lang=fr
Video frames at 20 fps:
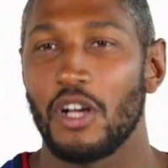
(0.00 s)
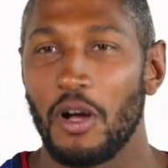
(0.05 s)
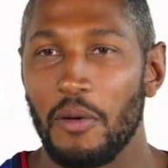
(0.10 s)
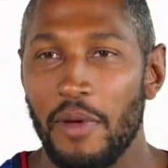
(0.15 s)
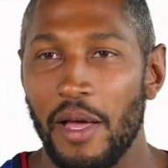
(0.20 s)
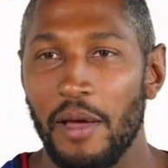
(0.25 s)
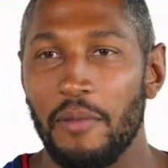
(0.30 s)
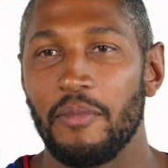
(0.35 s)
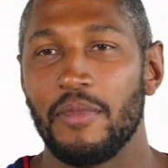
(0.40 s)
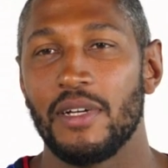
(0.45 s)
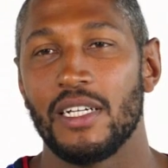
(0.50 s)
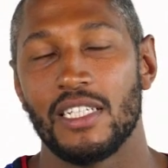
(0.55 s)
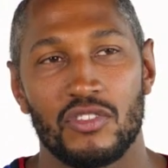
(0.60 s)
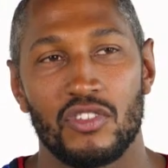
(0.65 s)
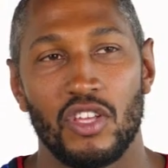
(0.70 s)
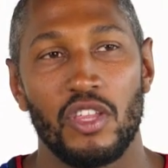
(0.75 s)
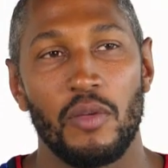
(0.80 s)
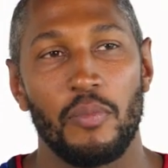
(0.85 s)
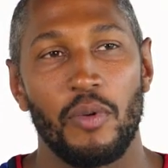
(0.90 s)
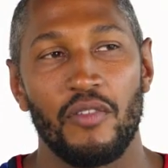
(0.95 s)
quand même.
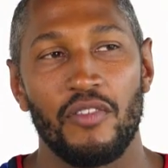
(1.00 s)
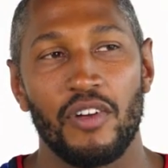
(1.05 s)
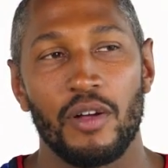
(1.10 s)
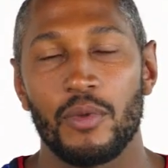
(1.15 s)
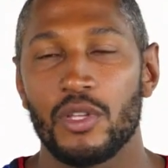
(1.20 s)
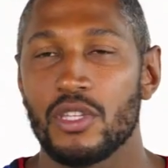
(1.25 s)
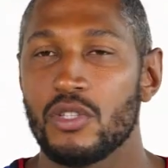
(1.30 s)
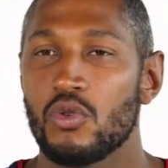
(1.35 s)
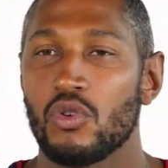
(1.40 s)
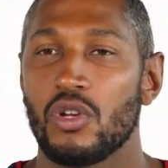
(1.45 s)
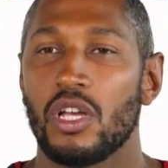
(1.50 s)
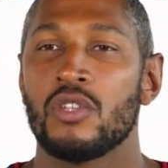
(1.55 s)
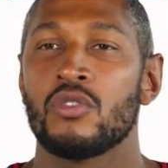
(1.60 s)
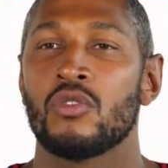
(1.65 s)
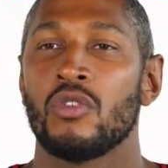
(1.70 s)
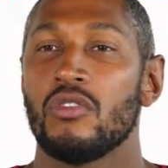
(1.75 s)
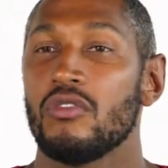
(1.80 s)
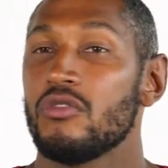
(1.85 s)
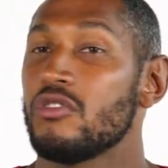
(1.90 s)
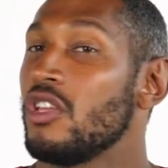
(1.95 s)
Ça dépend vraiment des
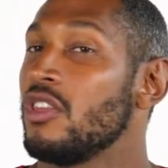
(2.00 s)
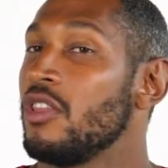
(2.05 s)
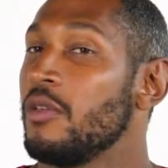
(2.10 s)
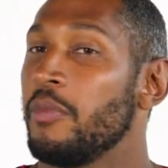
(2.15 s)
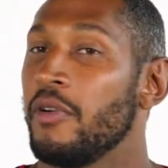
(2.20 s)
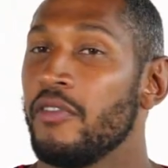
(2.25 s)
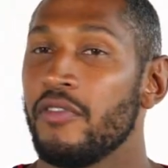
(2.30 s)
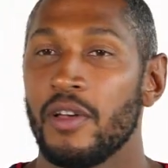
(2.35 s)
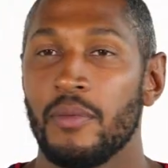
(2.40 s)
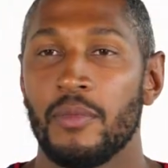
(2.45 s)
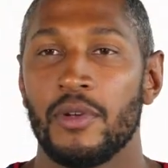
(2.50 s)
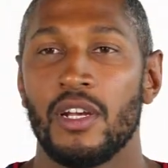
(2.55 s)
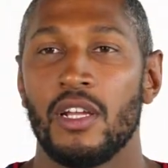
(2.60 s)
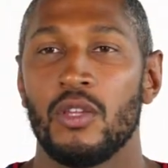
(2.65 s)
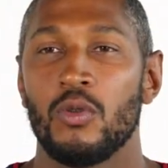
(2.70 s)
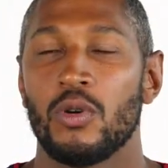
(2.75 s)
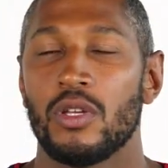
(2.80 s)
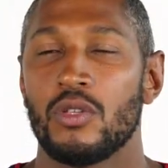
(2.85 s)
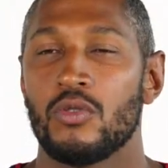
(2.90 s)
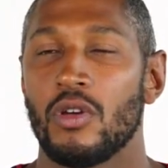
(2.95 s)
occasions et ça dépend vraiment de
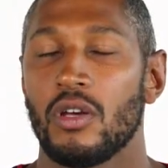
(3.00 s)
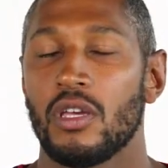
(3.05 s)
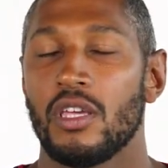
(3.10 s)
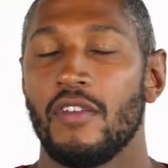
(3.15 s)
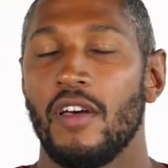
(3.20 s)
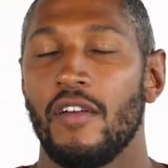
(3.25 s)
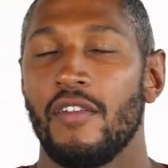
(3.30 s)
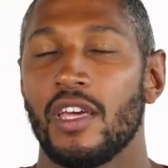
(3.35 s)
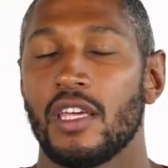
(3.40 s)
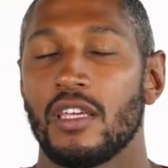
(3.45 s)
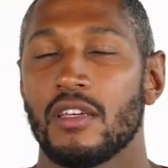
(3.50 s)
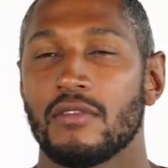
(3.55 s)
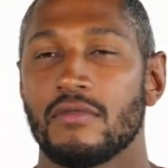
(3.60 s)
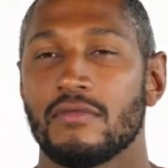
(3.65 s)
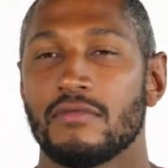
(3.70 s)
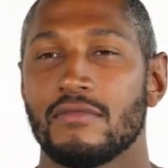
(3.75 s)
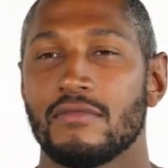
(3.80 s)
la nourriture qui va avec.